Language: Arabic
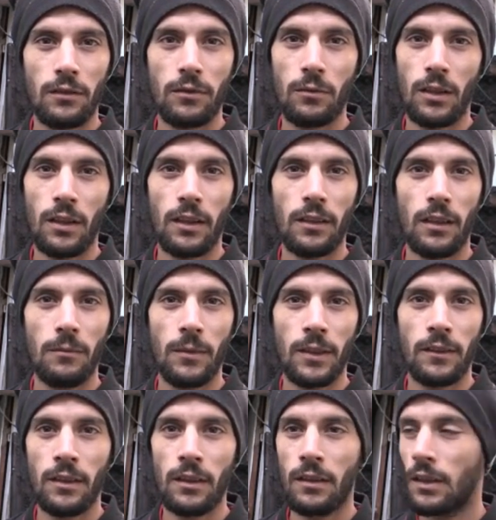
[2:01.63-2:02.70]
الصوالح تاع
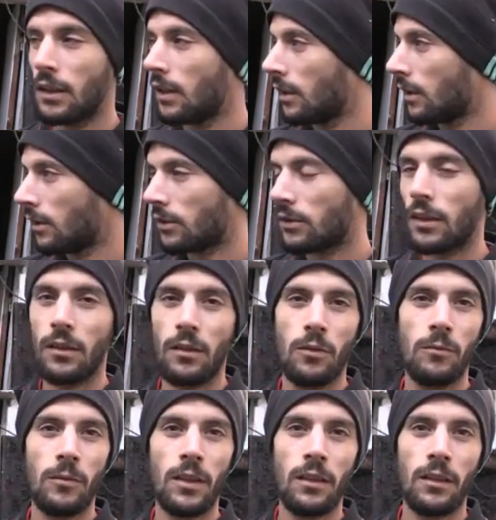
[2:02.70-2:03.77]
المنزل
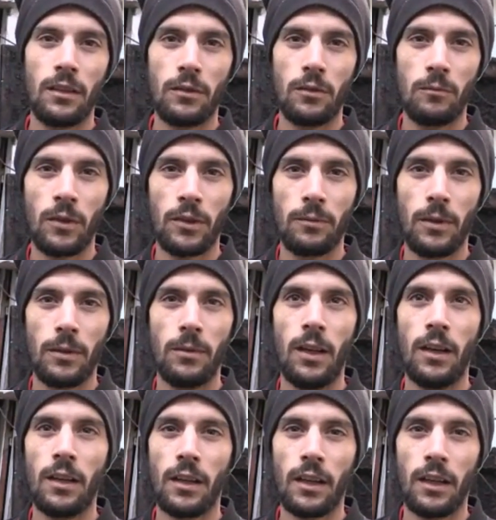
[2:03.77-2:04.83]
هما اللي هما سبب
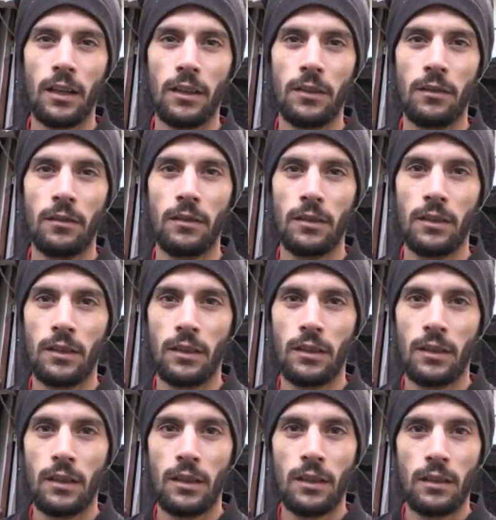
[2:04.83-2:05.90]
الحريق هذا
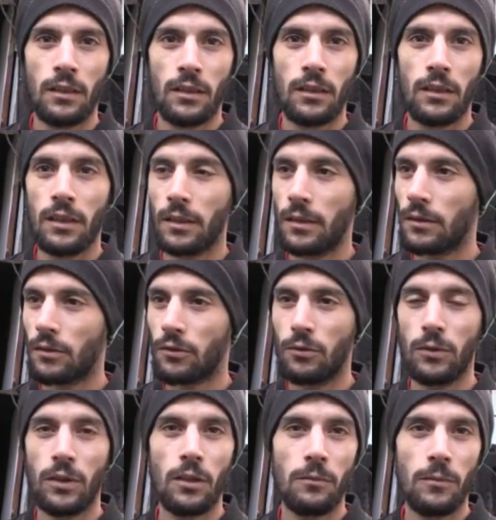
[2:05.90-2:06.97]
اللي
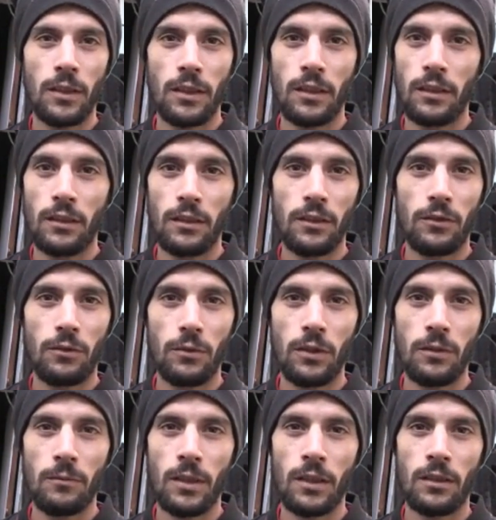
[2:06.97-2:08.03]
شويه وما
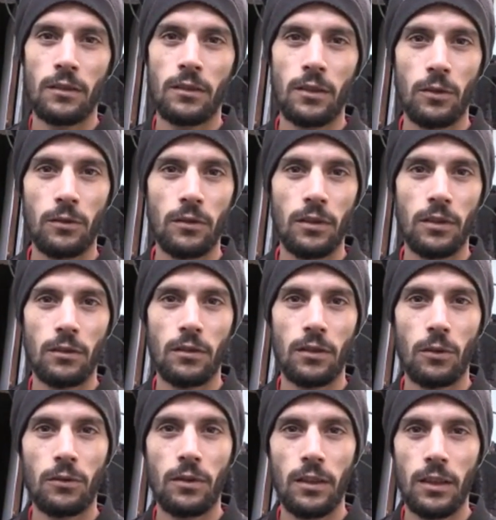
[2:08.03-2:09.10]
شويه وما
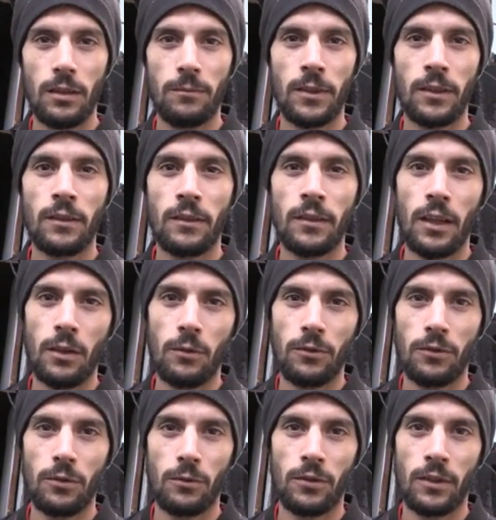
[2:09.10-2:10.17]
يقتل لي البنت تاعي
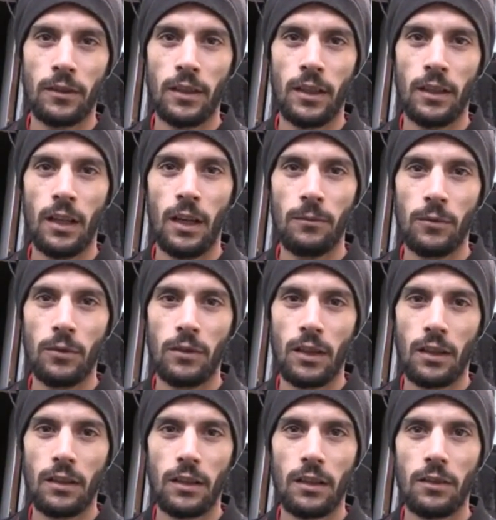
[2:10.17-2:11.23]
والزوجه تاعي الحمد
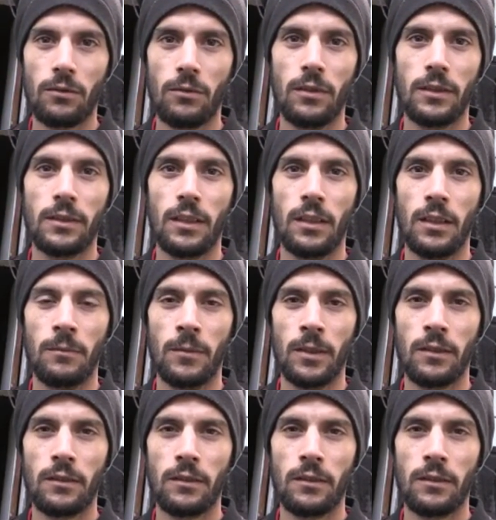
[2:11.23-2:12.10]
لله اللي خرجوا لي سلامات